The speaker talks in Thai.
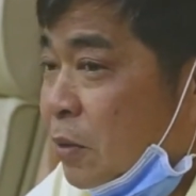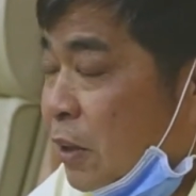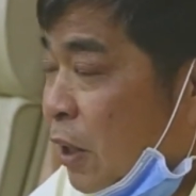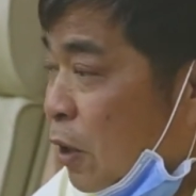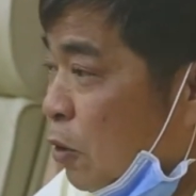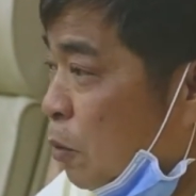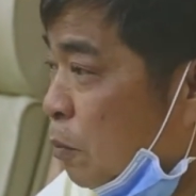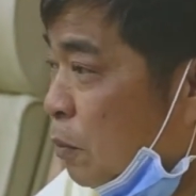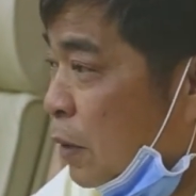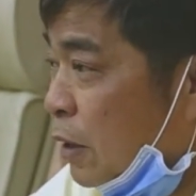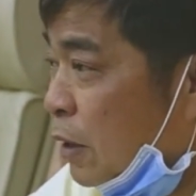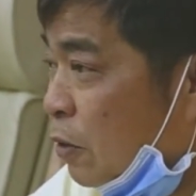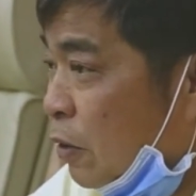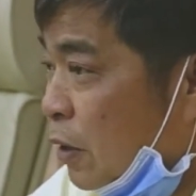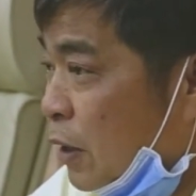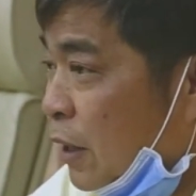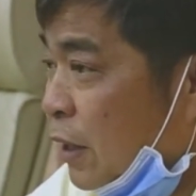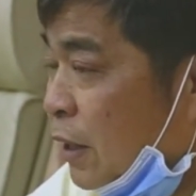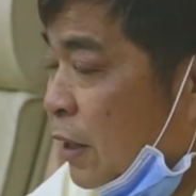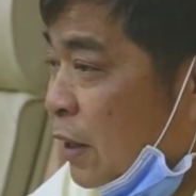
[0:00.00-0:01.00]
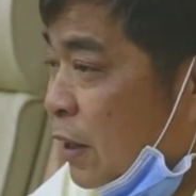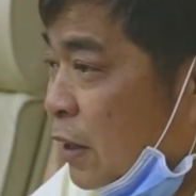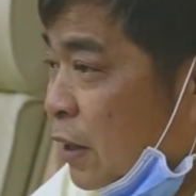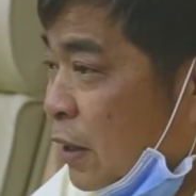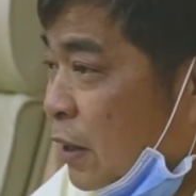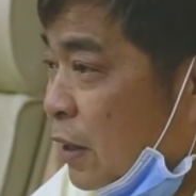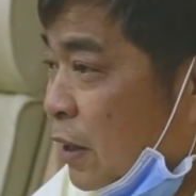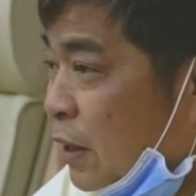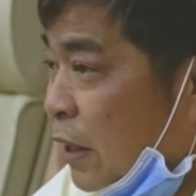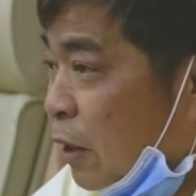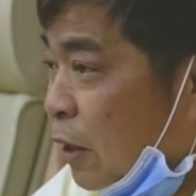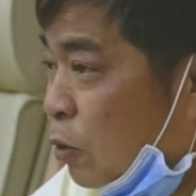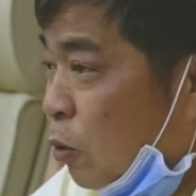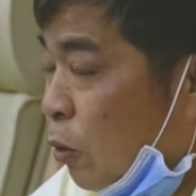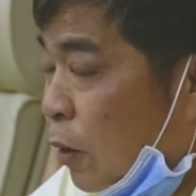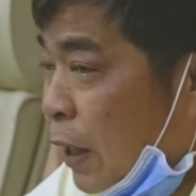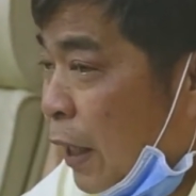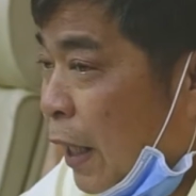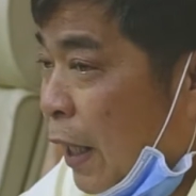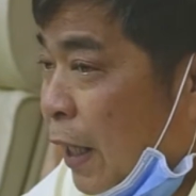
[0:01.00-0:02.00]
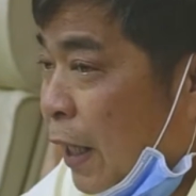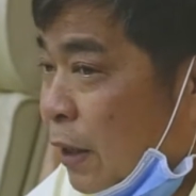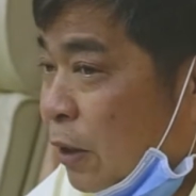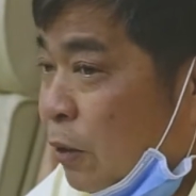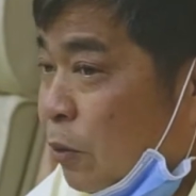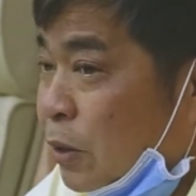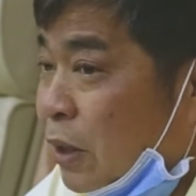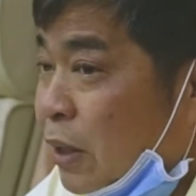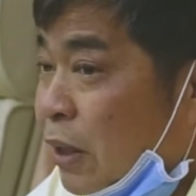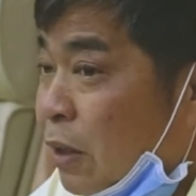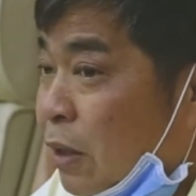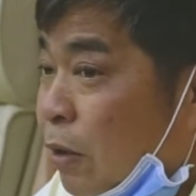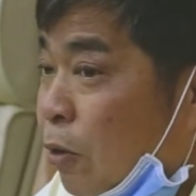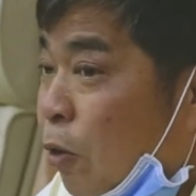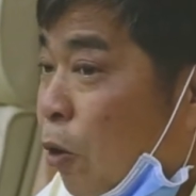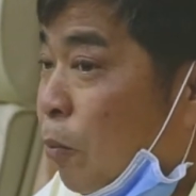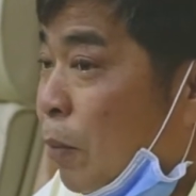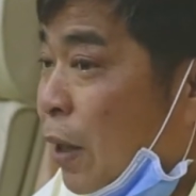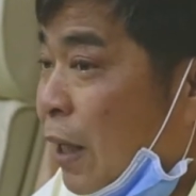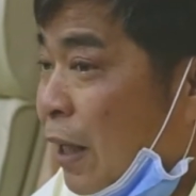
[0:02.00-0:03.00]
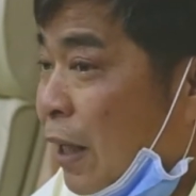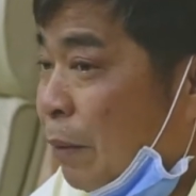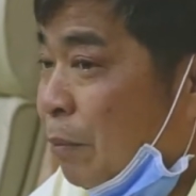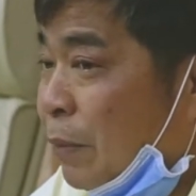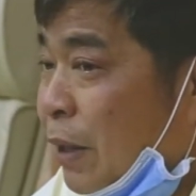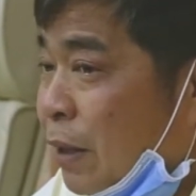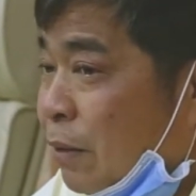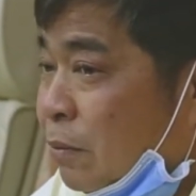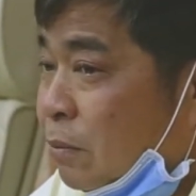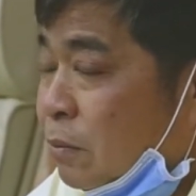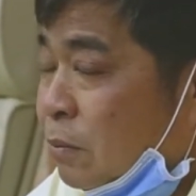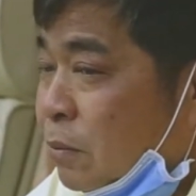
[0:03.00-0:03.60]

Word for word: สรุปเลยตอนนี้ยังตกค้างอยู่ที่โลมันละอีก